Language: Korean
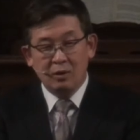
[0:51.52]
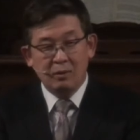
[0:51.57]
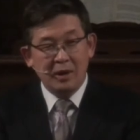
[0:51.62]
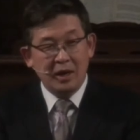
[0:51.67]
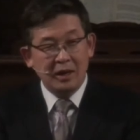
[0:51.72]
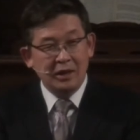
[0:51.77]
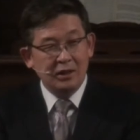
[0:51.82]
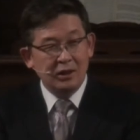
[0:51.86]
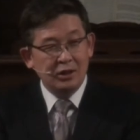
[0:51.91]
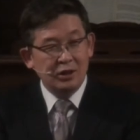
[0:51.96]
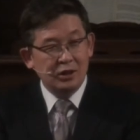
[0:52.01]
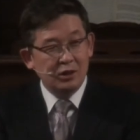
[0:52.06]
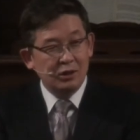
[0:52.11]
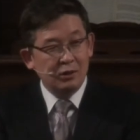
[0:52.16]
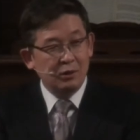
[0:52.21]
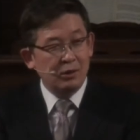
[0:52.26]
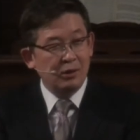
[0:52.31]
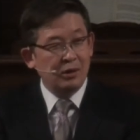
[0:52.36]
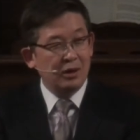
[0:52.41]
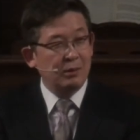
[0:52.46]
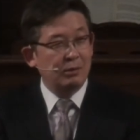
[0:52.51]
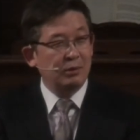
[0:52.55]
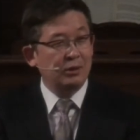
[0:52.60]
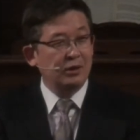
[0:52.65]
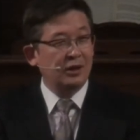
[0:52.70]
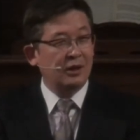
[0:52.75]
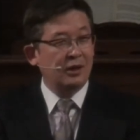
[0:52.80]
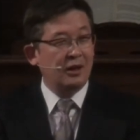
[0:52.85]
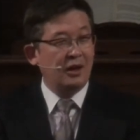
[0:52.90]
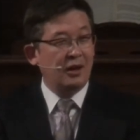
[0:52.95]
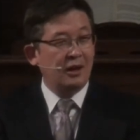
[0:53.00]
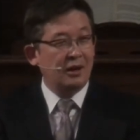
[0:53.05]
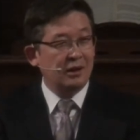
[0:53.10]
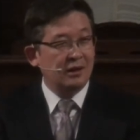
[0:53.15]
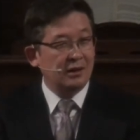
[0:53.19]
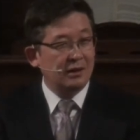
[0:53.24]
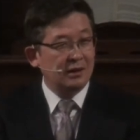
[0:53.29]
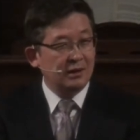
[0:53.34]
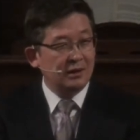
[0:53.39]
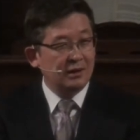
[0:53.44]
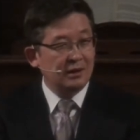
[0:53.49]
로마인이 시도를 해 보니까
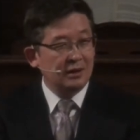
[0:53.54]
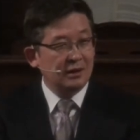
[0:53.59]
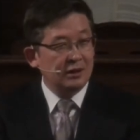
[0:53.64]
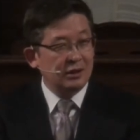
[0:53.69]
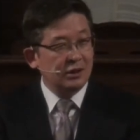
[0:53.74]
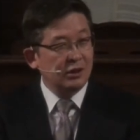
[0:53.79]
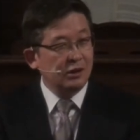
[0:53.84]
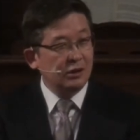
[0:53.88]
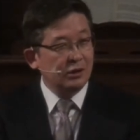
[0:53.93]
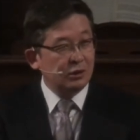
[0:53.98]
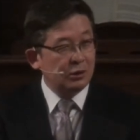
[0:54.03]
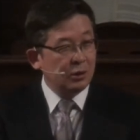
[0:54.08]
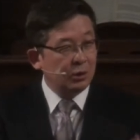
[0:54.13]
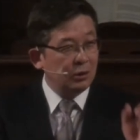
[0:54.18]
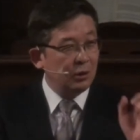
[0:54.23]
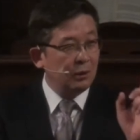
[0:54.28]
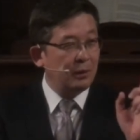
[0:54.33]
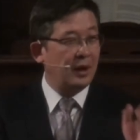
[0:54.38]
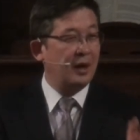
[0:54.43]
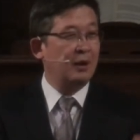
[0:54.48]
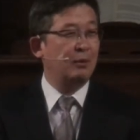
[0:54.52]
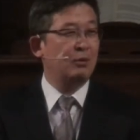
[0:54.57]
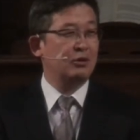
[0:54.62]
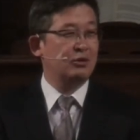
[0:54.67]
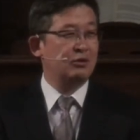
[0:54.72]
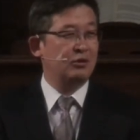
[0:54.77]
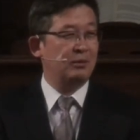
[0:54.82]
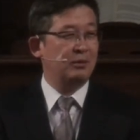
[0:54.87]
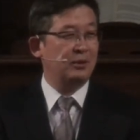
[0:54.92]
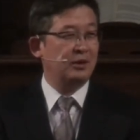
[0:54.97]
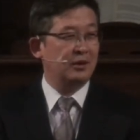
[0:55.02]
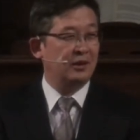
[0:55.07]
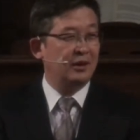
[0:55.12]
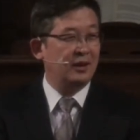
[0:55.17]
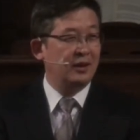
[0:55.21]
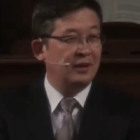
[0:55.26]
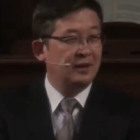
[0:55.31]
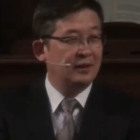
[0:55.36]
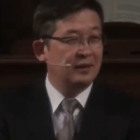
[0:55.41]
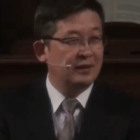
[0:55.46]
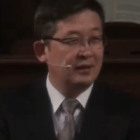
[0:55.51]
1초도 바라볼 수 없는
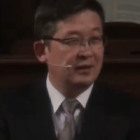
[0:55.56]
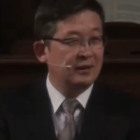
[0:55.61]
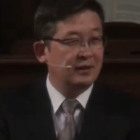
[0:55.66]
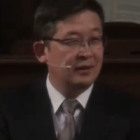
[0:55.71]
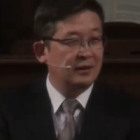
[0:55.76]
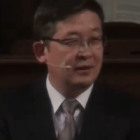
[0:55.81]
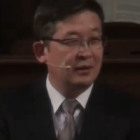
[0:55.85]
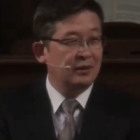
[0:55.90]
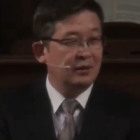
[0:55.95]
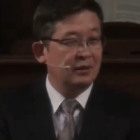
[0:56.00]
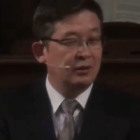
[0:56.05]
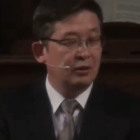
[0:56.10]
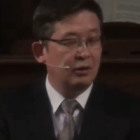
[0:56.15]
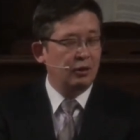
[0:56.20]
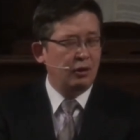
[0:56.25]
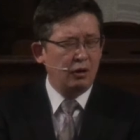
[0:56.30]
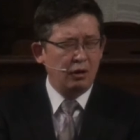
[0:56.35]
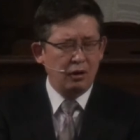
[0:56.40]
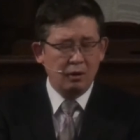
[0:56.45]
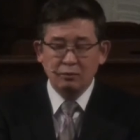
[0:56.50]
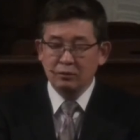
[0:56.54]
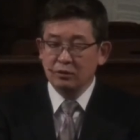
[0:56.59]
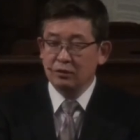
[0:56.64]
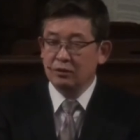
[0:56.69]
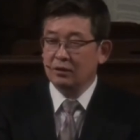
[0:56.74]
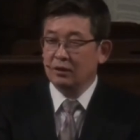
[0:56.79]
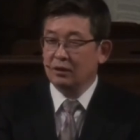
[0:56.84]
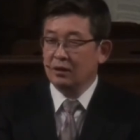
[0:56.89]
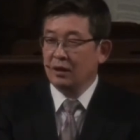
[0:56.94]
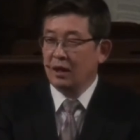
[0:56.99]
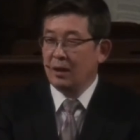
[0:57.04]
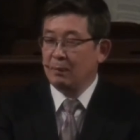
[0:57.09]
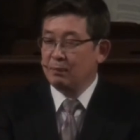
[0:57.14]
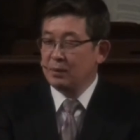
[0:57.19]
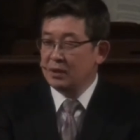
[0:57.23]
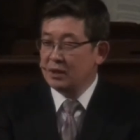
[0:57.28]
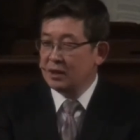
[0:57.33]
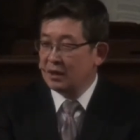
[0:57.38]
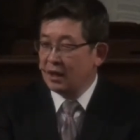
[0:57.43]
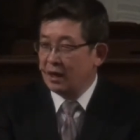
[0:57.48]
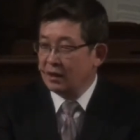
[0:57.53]
거예요. 너무
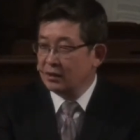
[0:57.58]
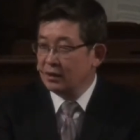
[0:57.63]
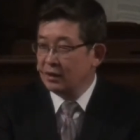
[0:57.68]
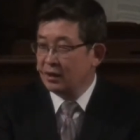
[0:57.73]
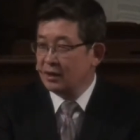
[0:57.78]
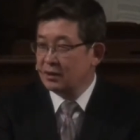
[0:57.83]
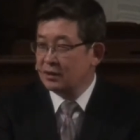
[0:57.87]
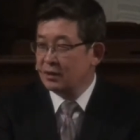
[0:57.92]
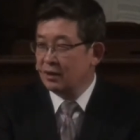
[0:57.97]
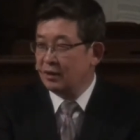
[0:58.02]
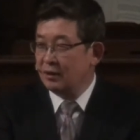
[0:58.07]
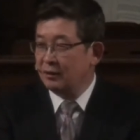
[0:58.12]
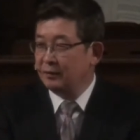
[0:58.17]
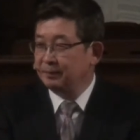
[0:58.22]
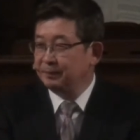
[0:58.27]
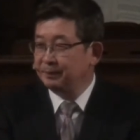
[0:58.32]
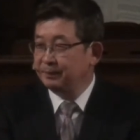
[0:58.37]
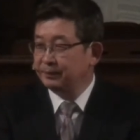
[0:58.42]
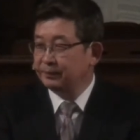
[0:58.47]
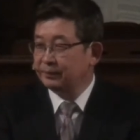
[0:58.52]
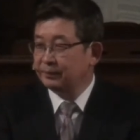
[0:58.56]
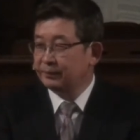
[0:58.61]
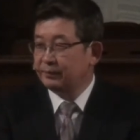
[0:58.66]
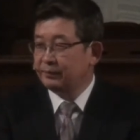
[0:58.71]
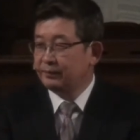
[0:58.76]
햇빛이 강렬해서